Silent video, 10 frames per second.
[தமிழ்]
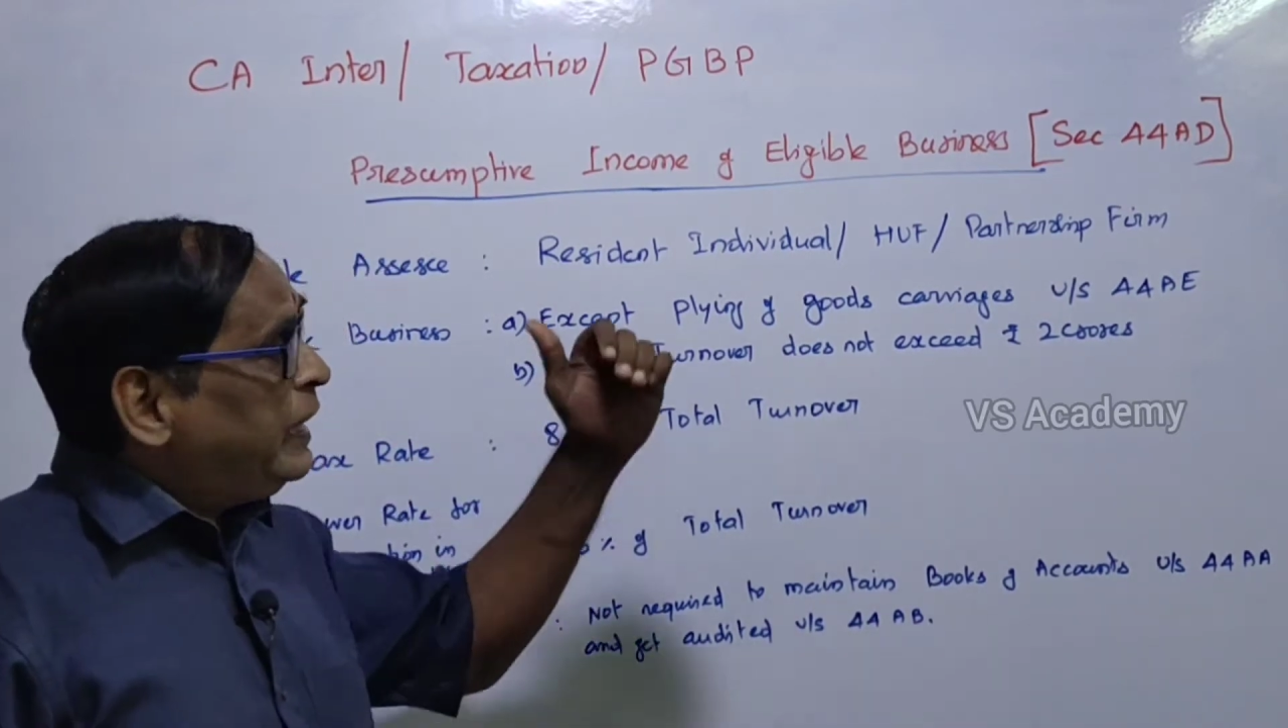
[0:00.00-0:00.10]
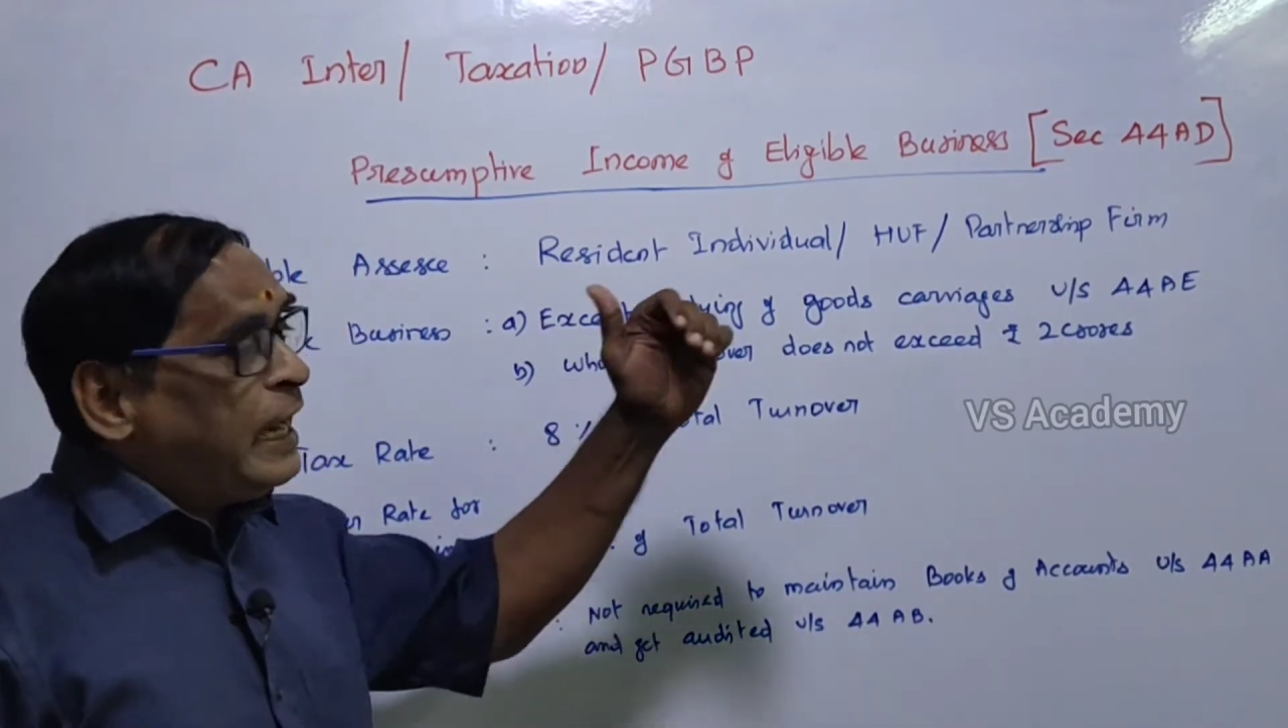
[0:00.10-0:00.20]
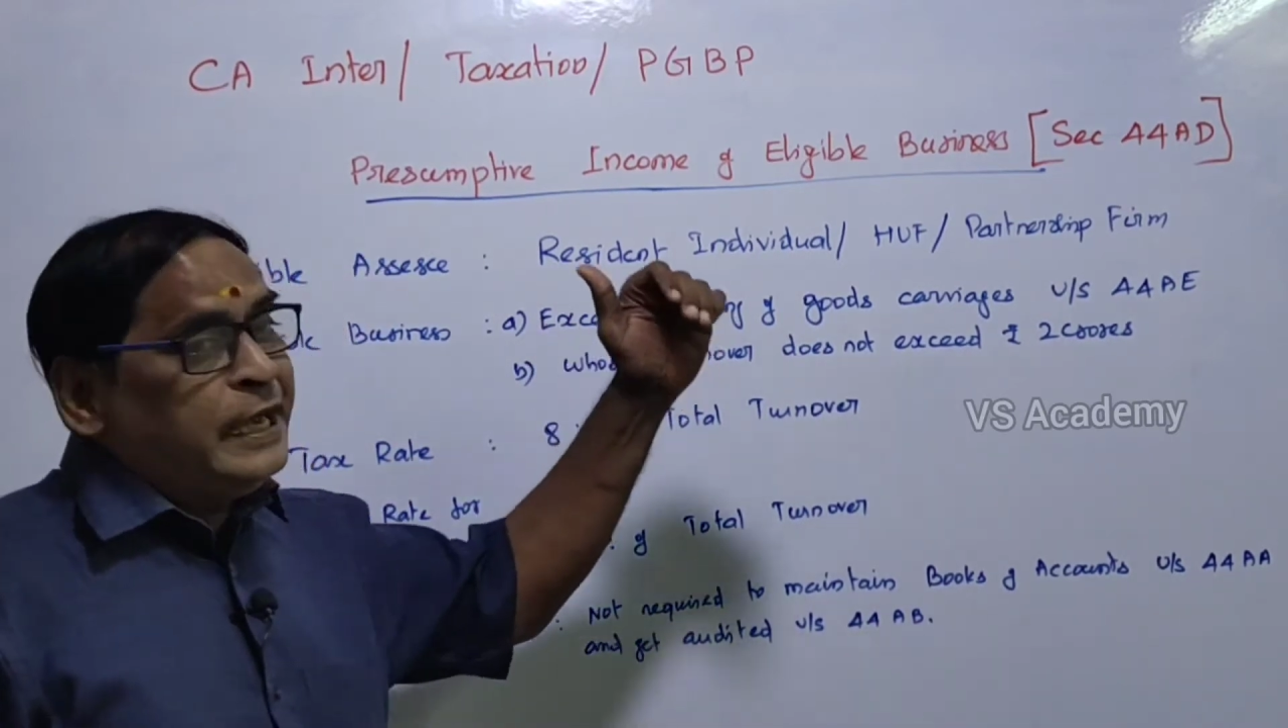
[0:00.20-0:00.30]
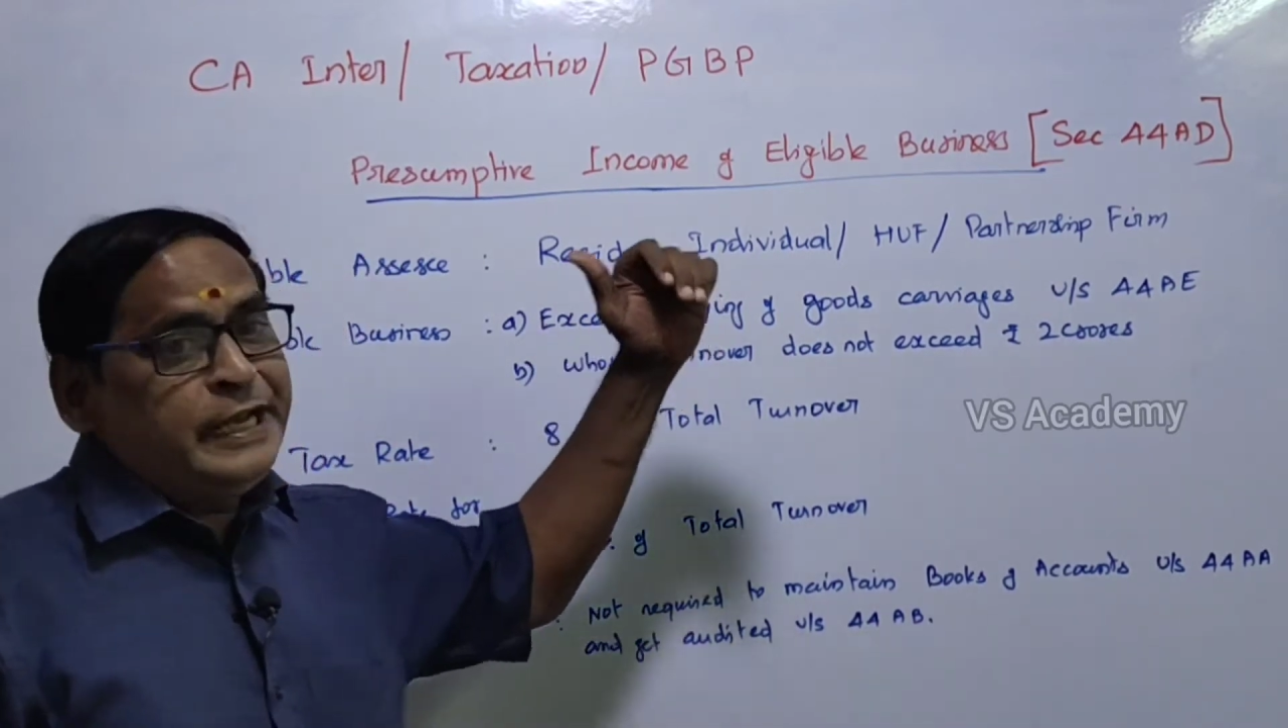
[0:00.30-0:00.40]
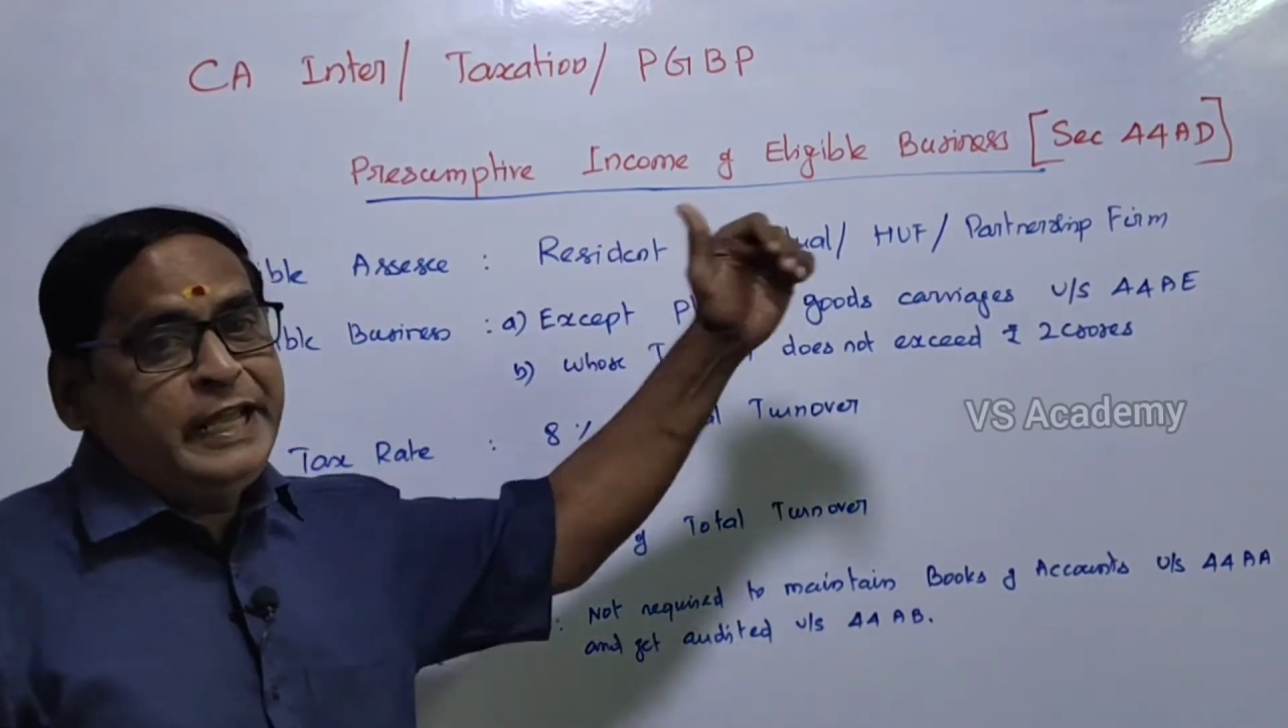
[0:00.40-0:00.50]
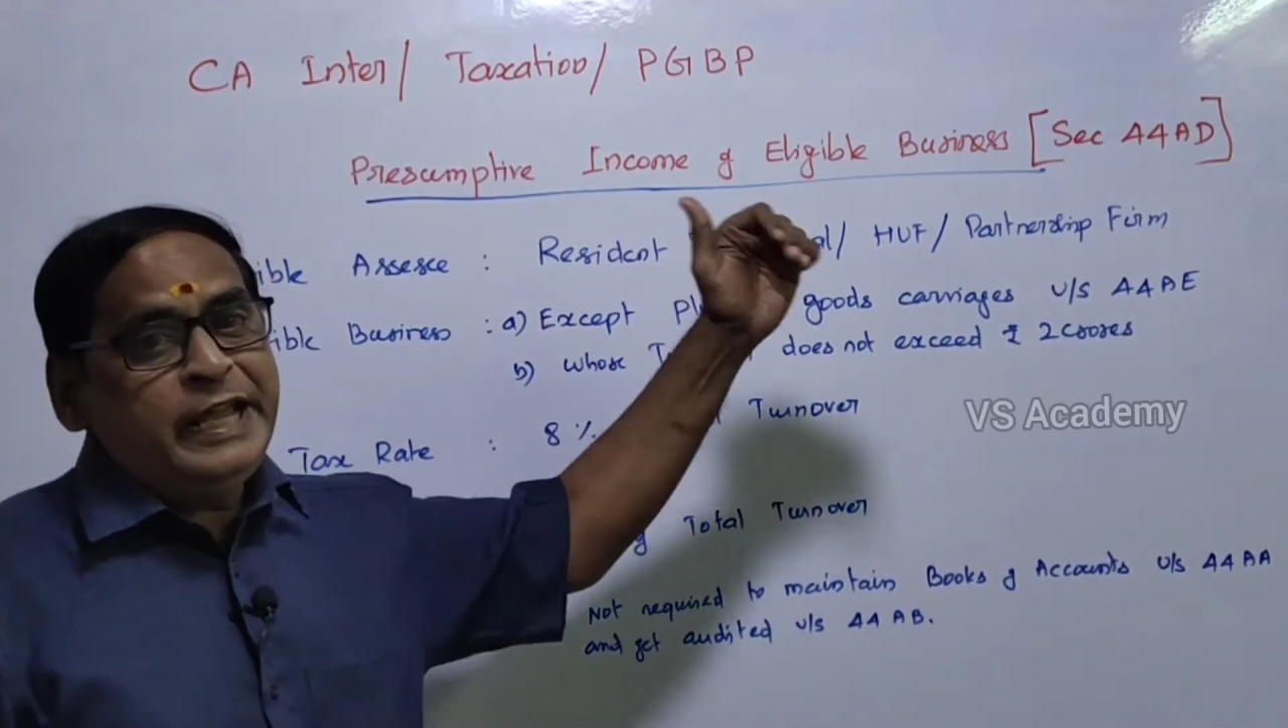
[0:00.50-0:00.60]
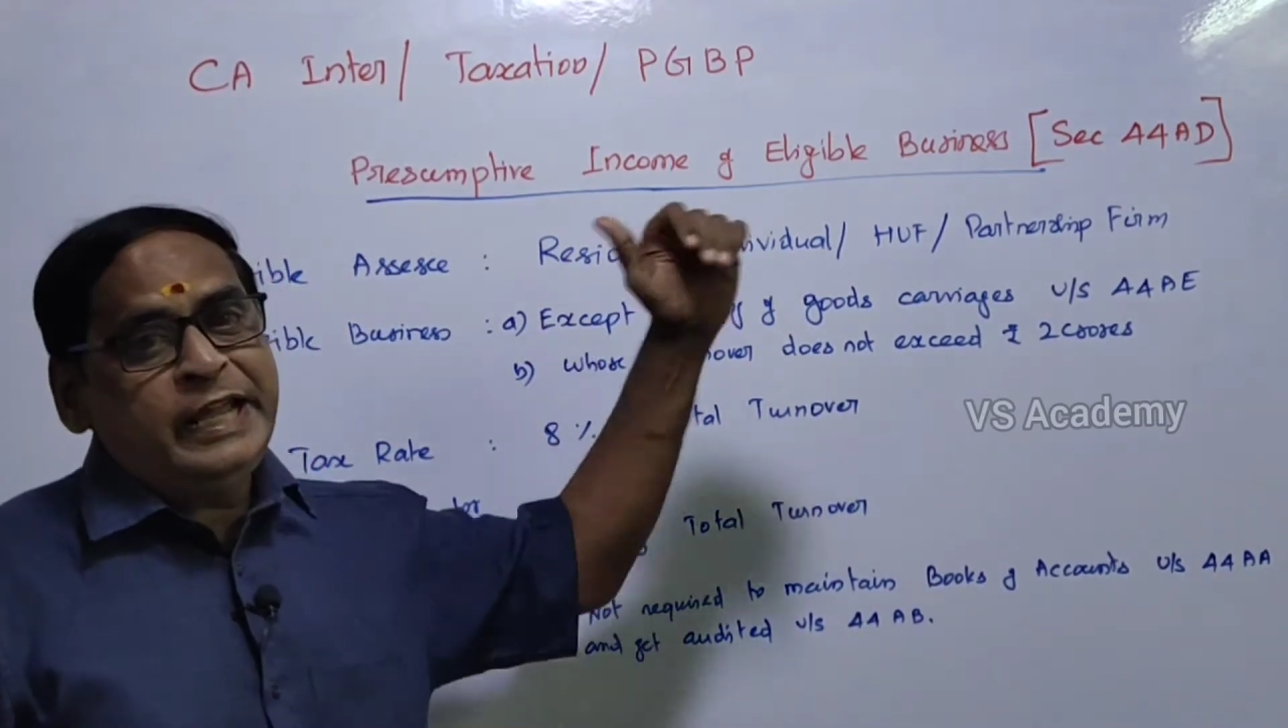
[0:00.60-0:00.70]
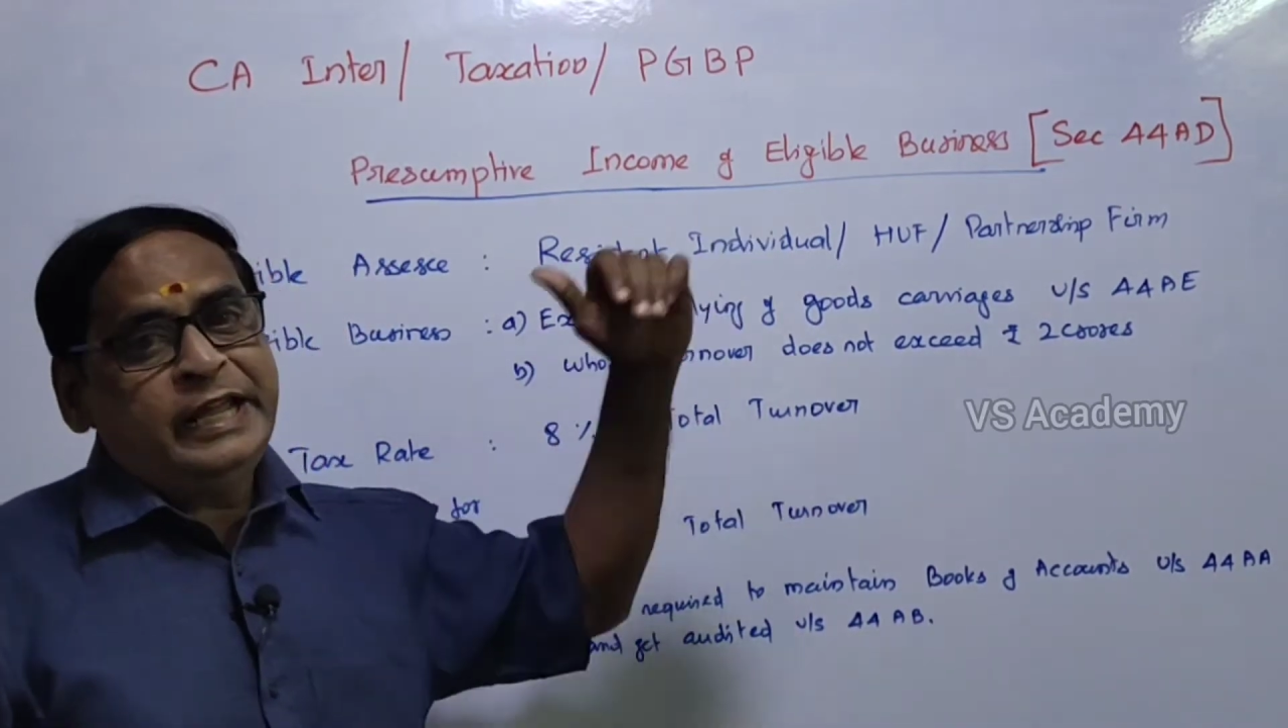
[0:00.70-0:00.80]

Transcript: ஏடி